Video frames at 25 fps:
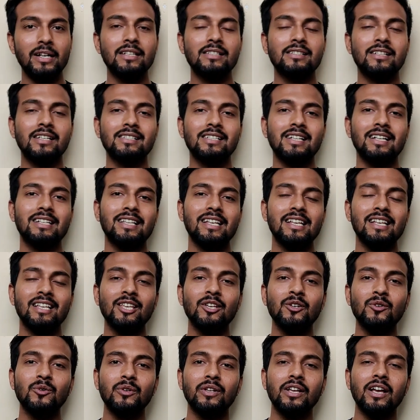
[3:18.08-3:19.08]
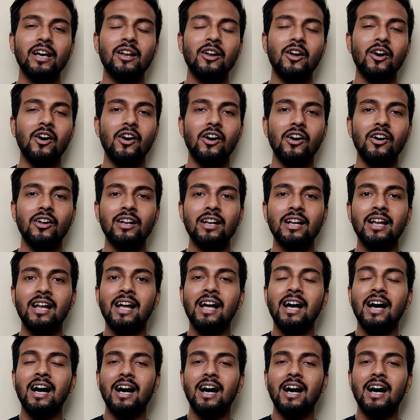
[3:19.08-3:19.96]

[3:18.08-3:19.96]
पहले डिस्कस करते हैं कि कुरियर और